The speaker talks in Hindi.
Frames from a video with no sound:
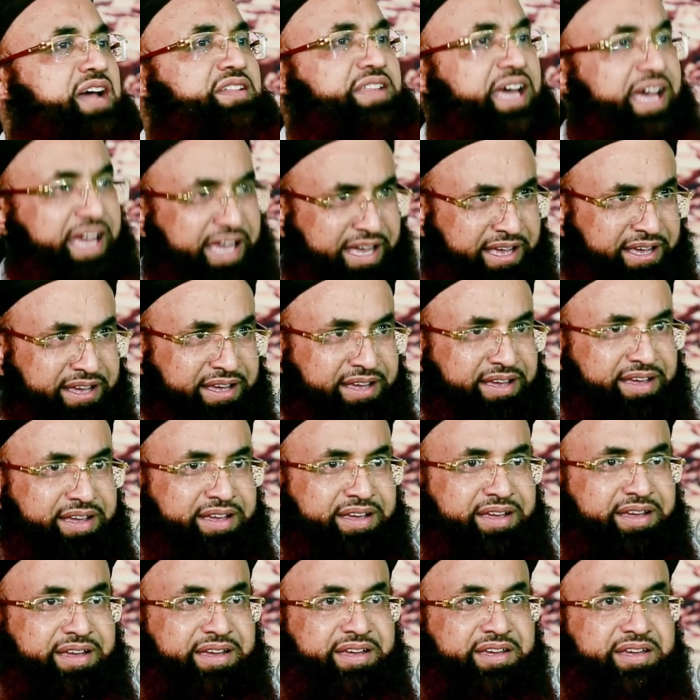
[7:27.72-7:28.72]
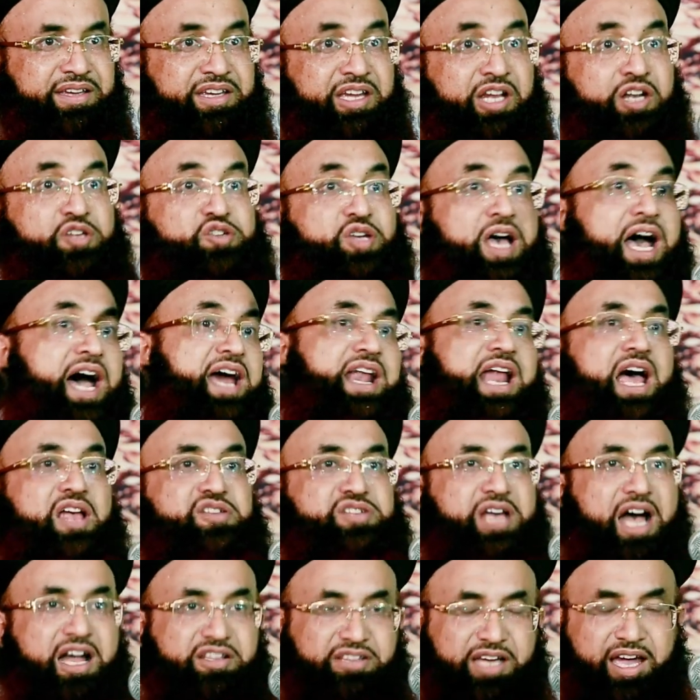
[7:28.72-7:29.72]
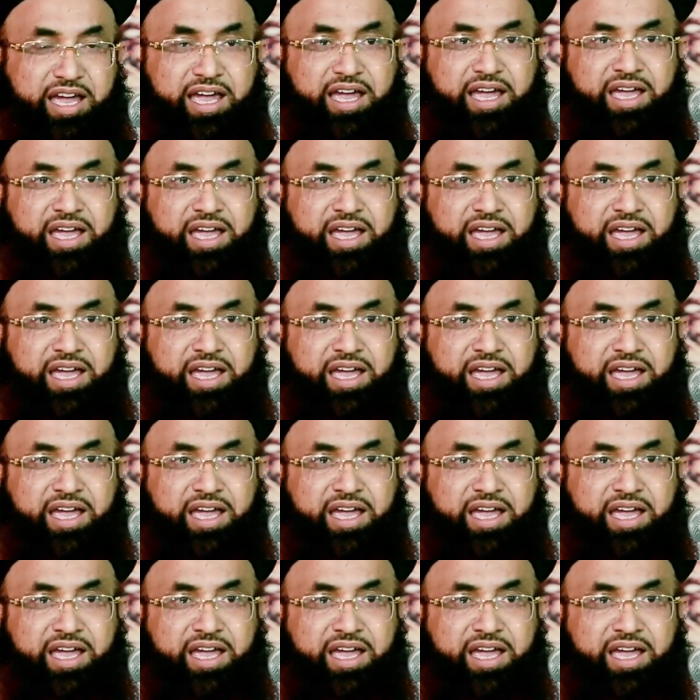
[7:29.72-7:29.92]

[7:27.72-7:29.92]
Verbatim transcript: है इंसान आज़ाद है